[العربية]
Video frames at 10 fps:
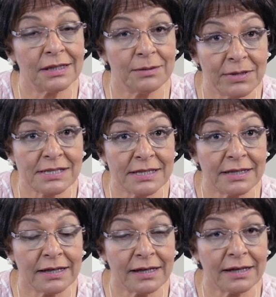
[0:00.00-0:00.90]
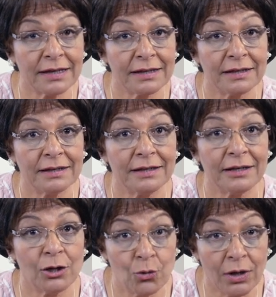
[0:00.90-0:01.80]
المسيح
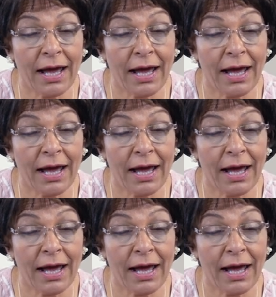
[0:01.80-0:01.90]
هو